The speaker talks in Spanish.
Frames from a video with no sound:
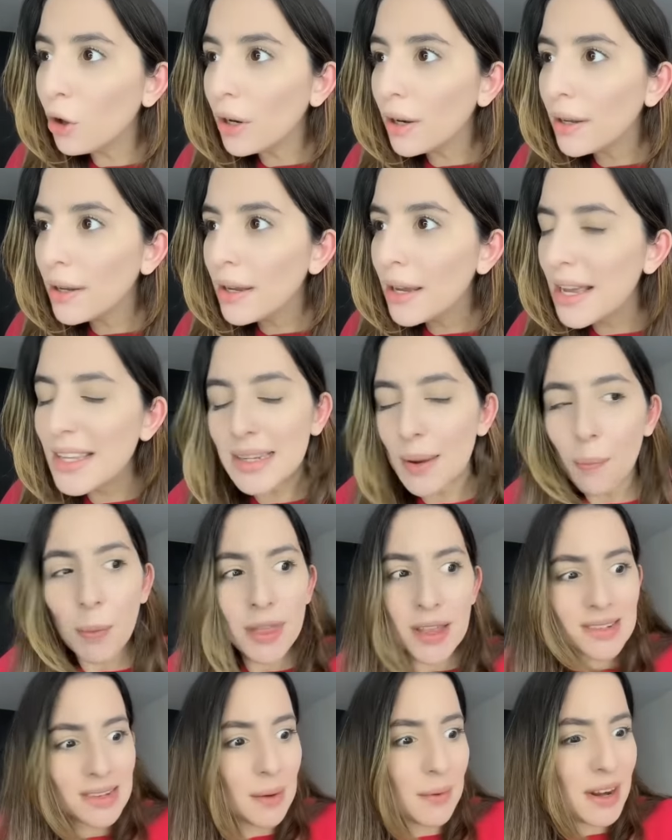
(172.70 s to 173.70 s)
¿Y se puede
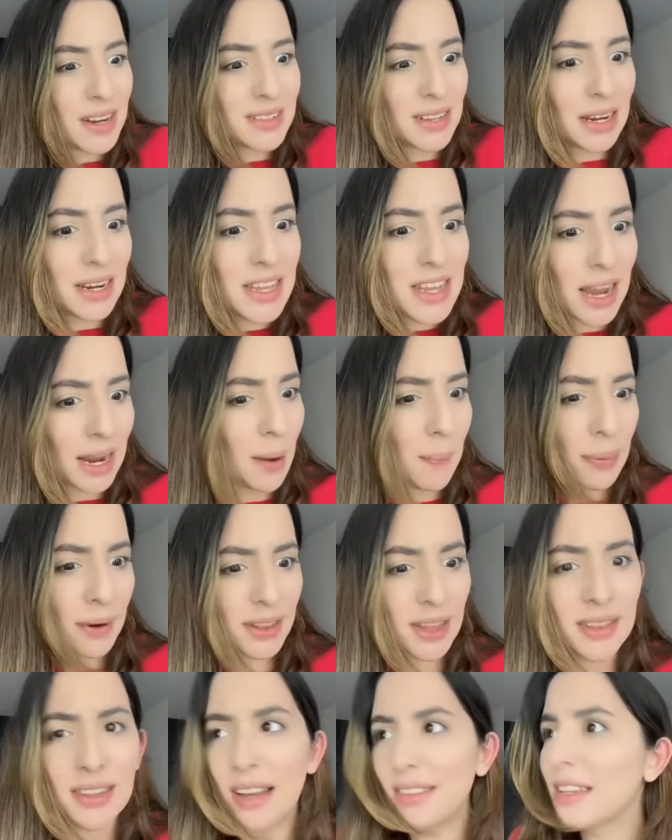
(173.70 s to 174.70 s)
saber esa niña qué pretende
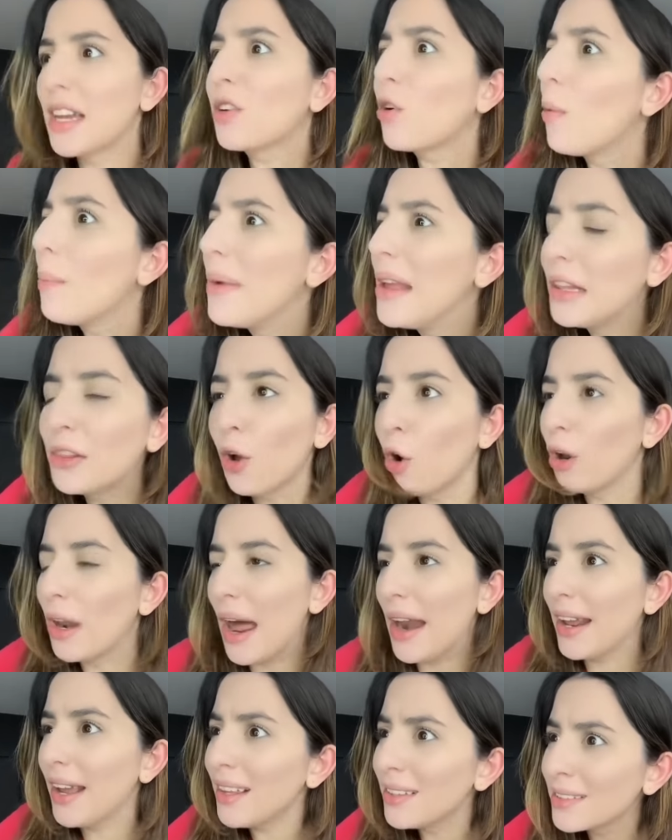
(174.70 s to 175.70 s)
hacer con mil
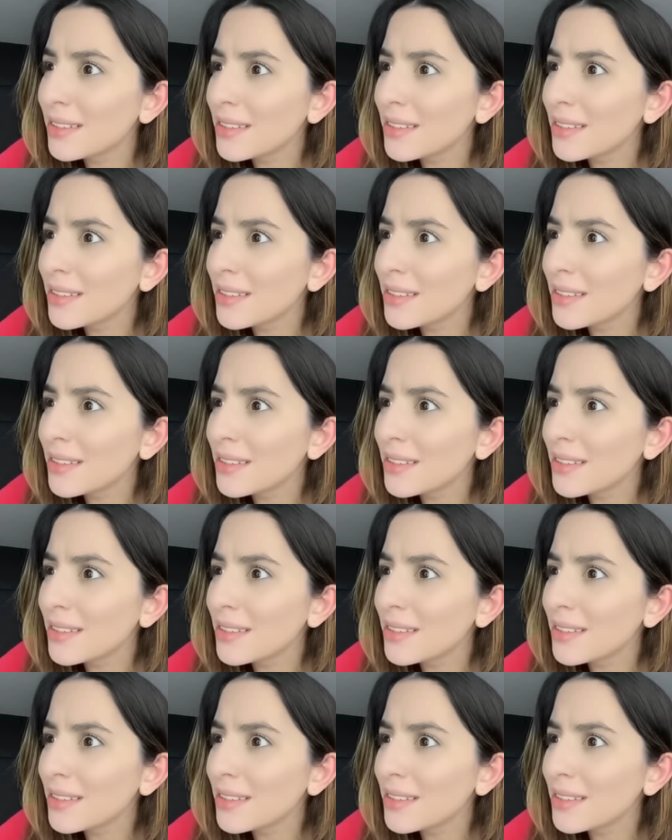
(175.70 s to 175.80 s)
dólares?